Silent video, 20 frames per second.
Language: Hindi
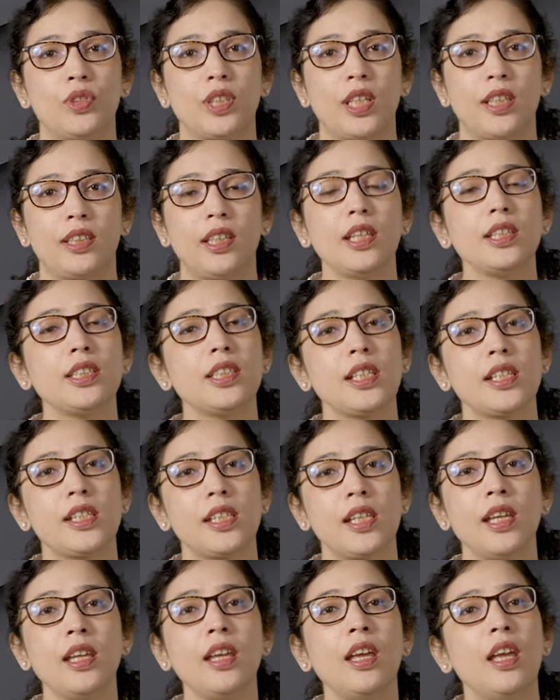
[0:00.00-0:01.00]
हो जाता है
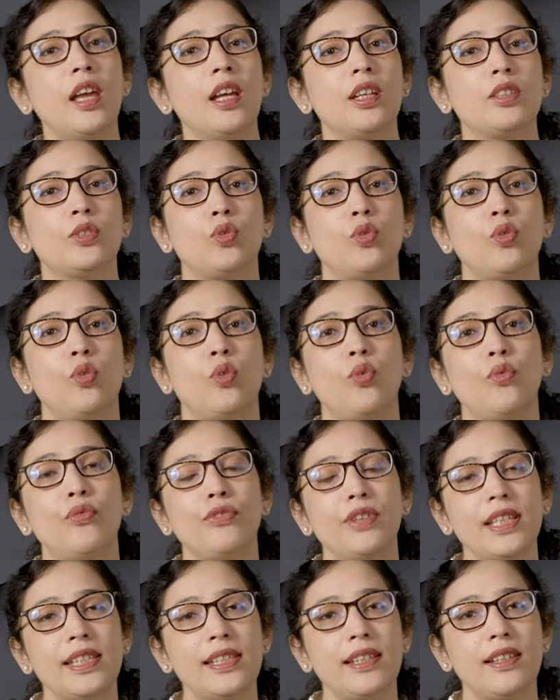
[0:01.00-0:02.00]
जिससे जो
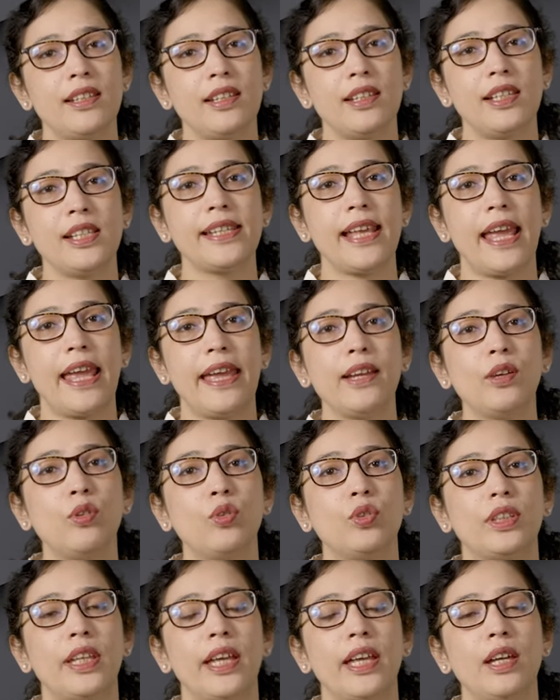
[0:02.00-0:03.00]
ओवरी से रिलीज एग
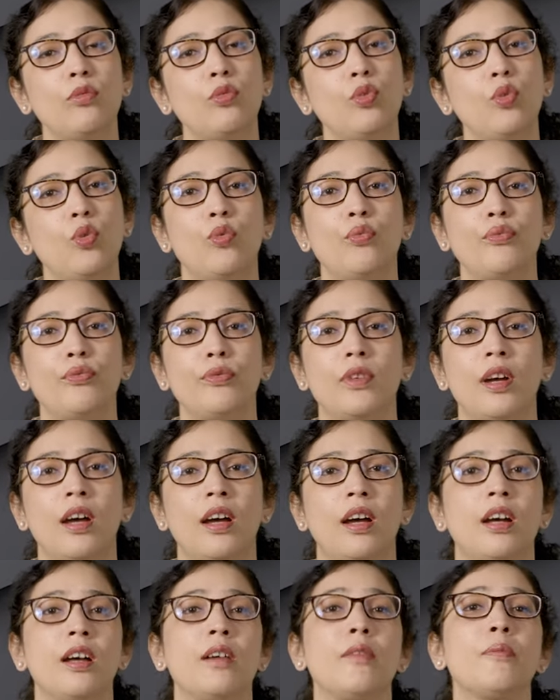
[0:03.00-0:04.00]
होता है वो
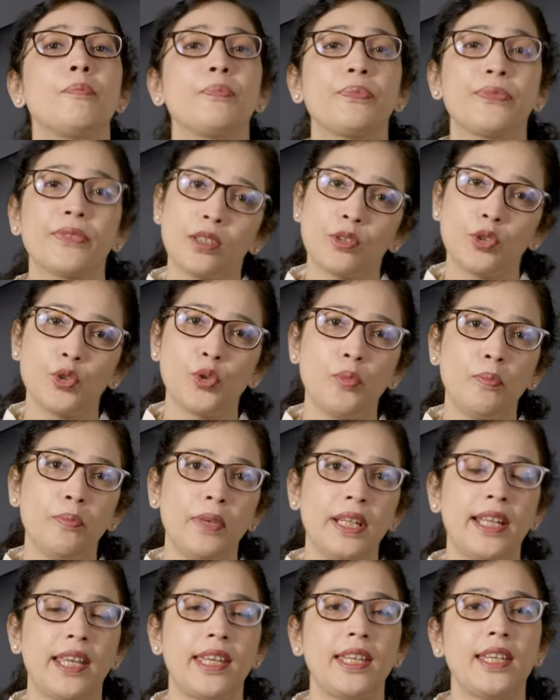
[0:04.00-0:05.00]
ट्यूब
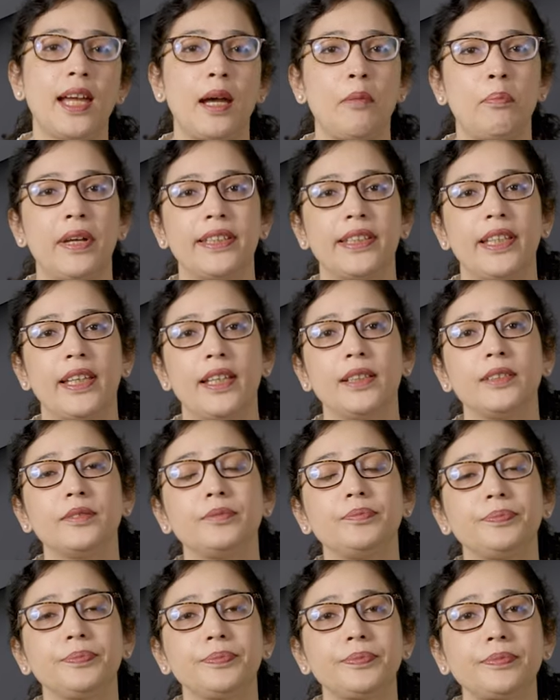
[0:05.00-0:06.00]
में नहीं आ पाता है
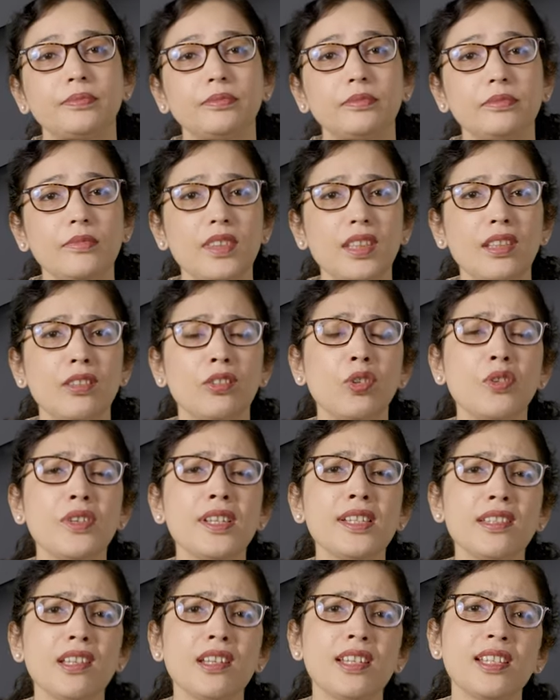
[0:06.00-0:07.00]
तो
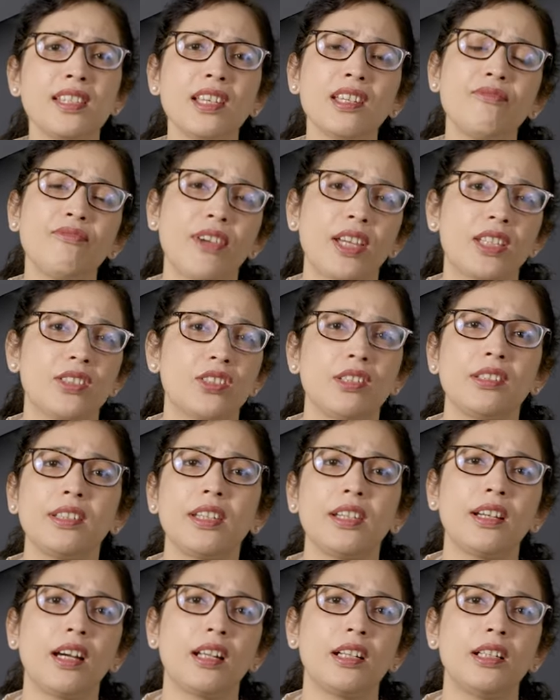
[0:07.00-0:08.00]
इस तरह से इन्फेक्शन
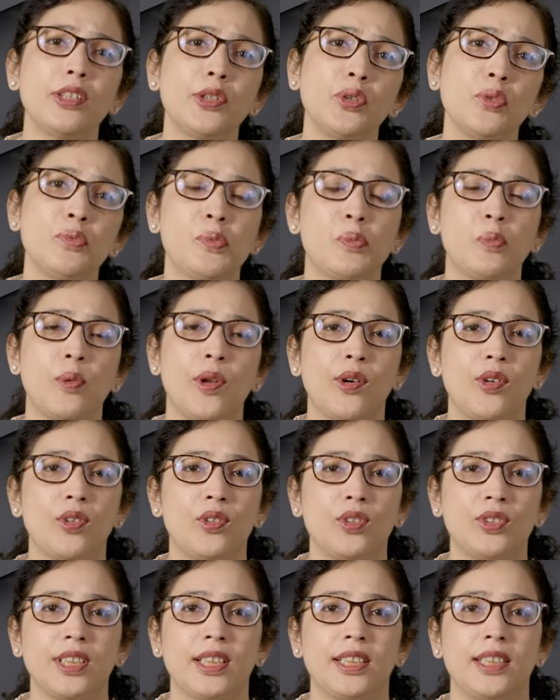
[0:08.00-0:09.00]
के कारण ट्यूब्स ब्लॉक
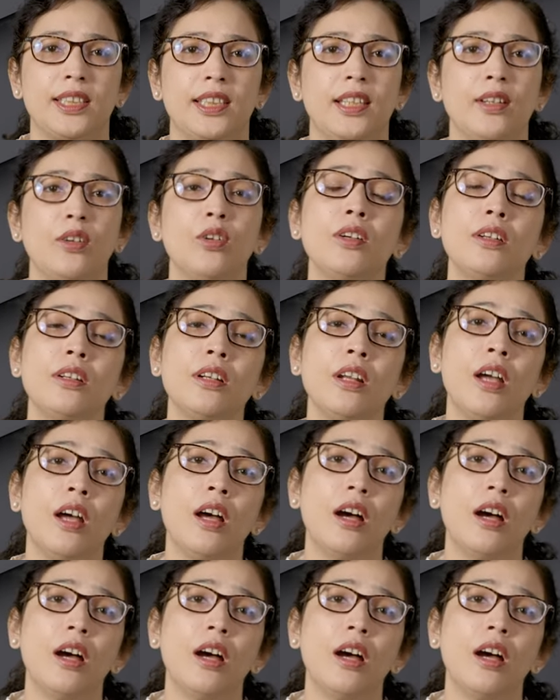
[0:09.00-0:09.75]
हो जाती है और